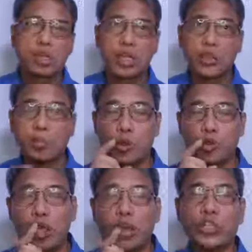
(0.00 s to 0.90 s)
Kaya yung
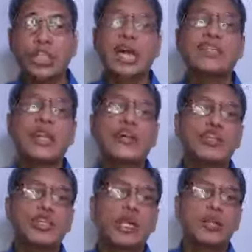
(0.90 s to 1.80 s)
puso natin, ingatan
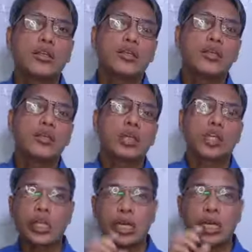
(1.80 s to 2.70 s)
natin yan.
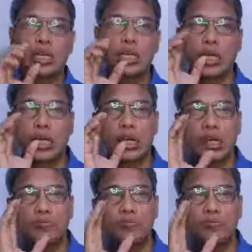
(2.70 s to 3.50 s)
Yan ay uh,